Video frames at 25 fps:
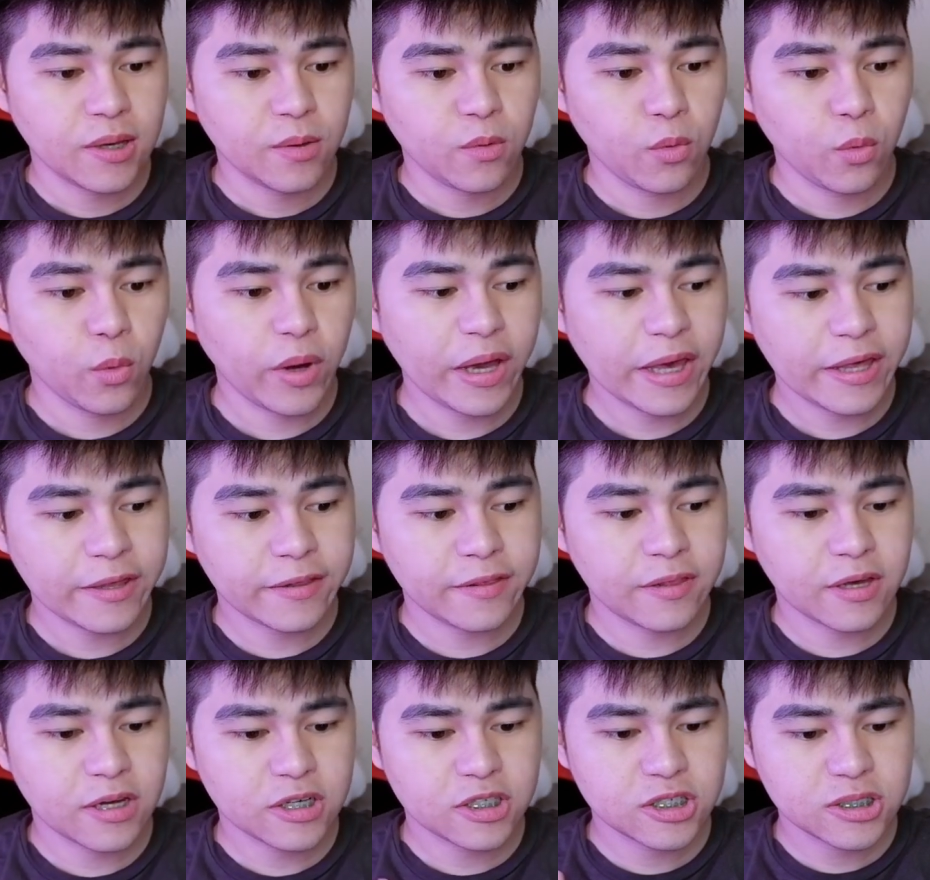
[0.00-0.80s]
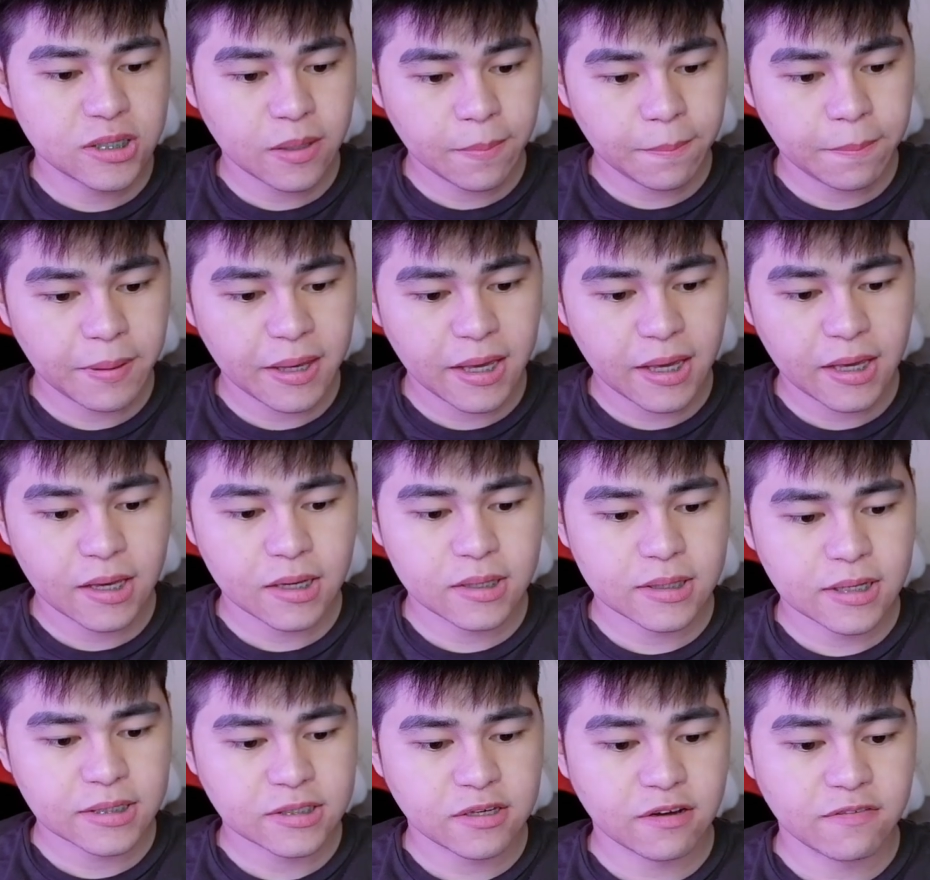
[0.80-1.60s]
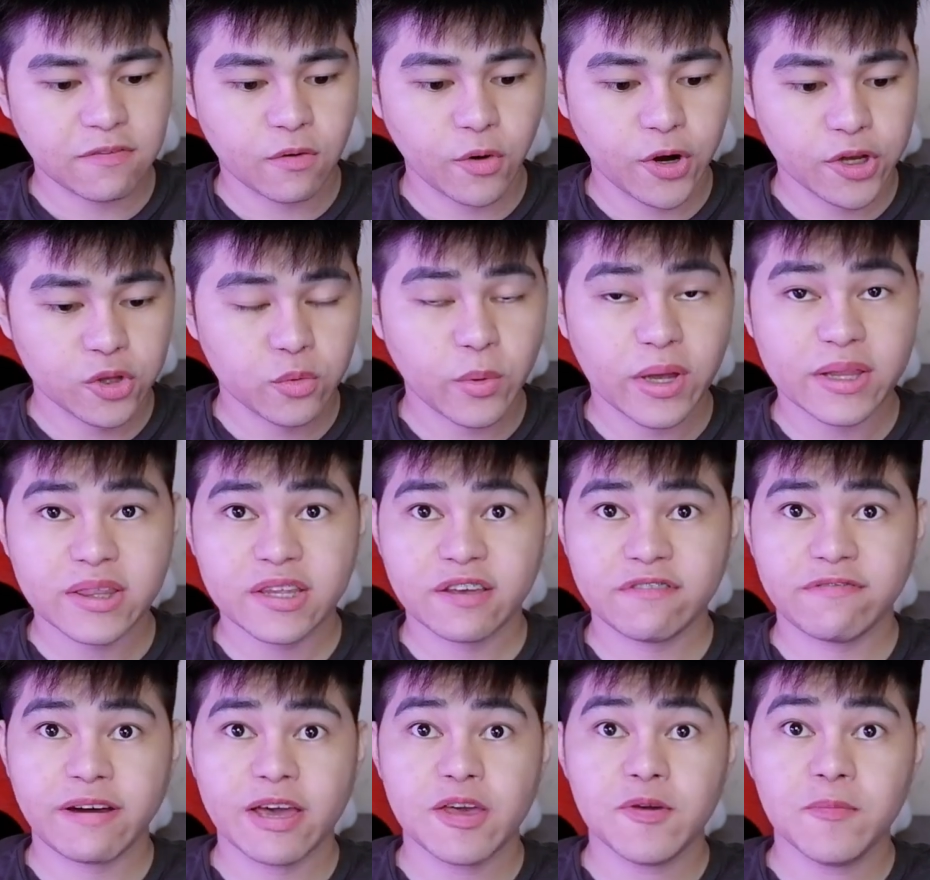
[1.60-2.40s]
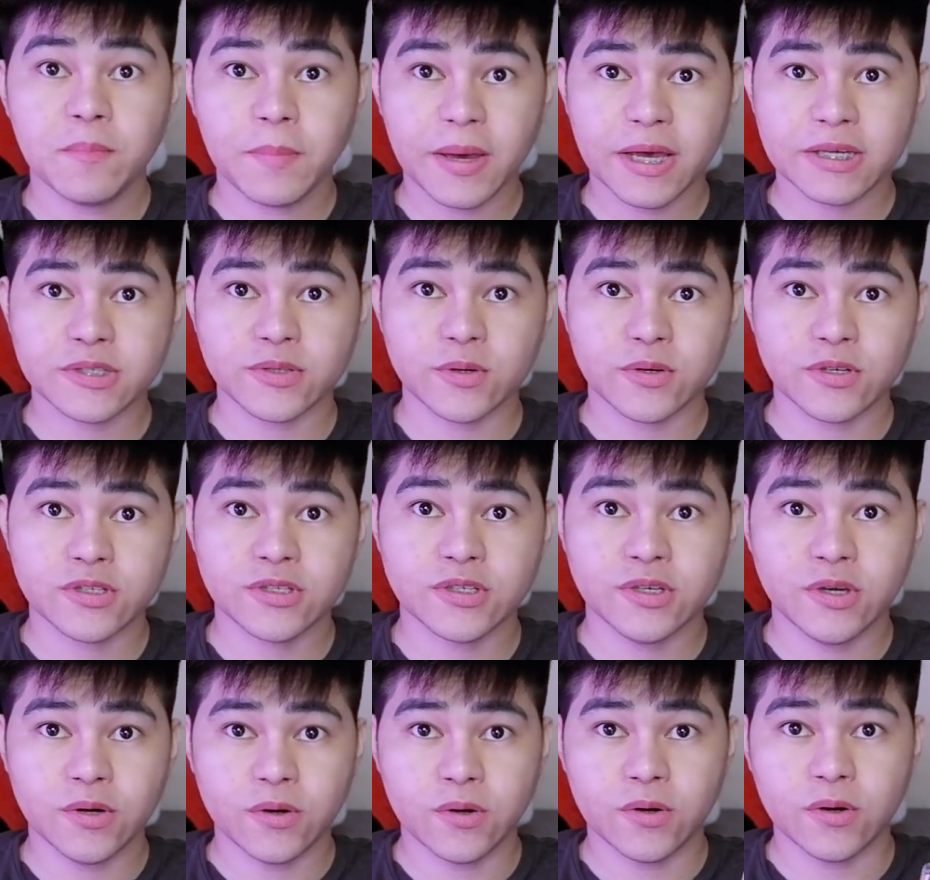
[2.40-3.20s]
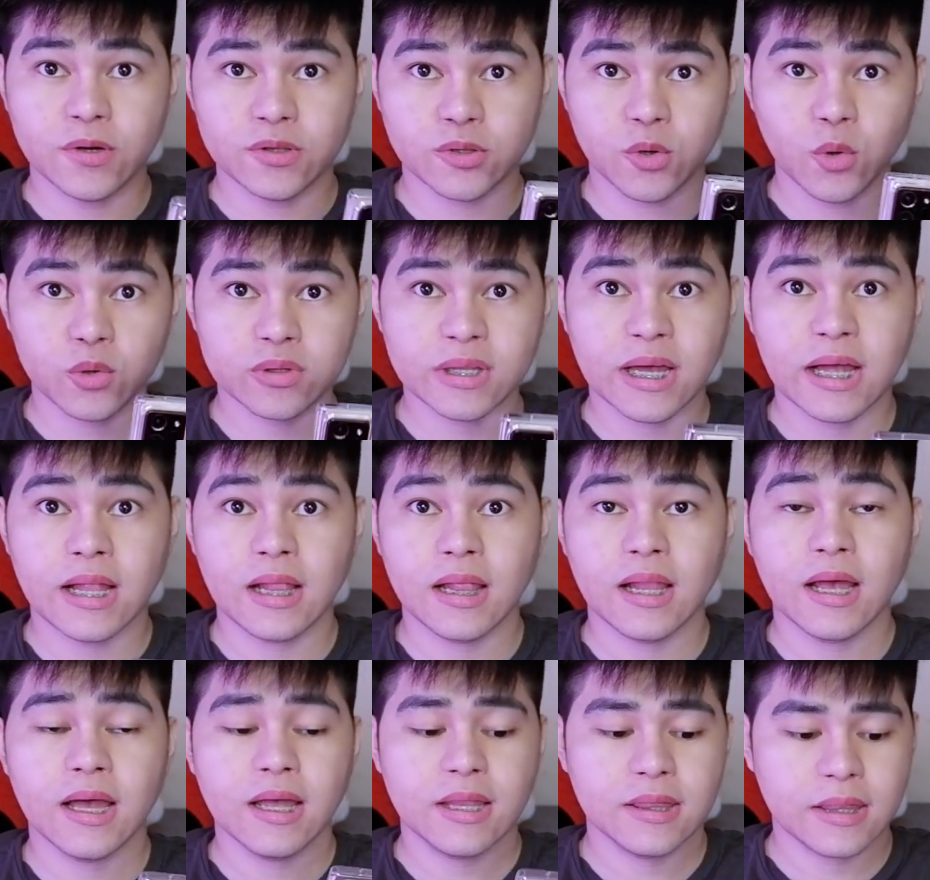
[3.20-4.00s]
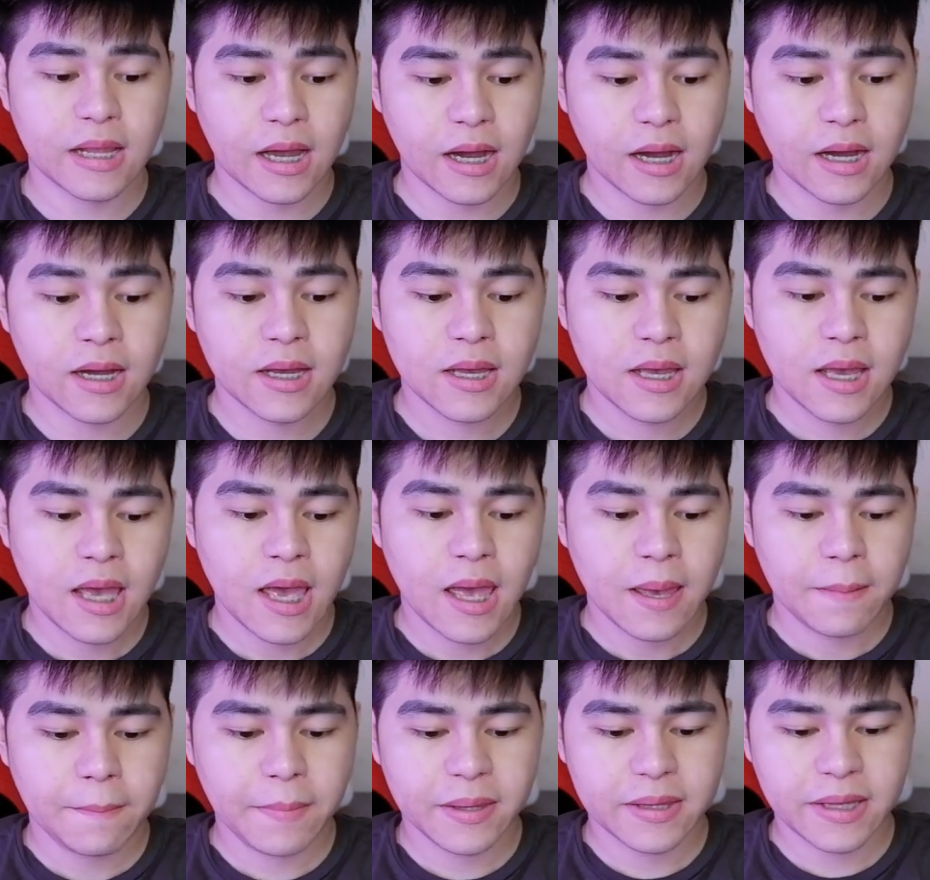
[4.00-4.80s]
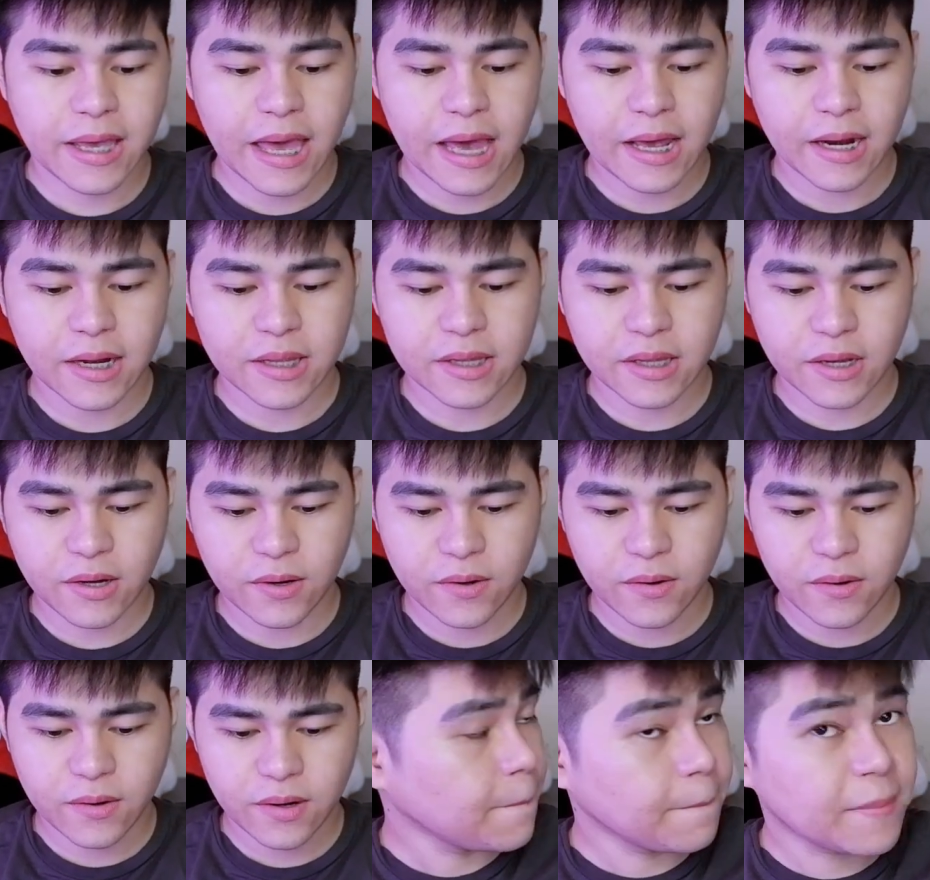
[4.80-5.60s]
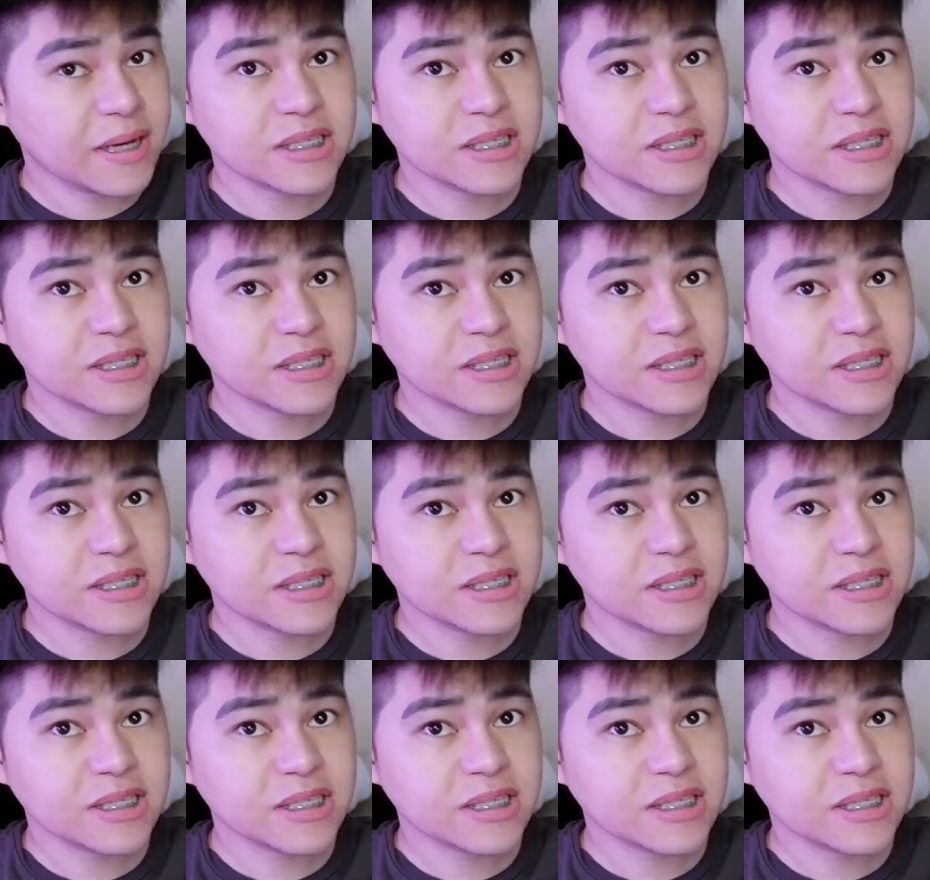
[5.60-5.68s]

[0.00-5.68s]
with shipping nasa 425 pesos yung total na binayaran ko.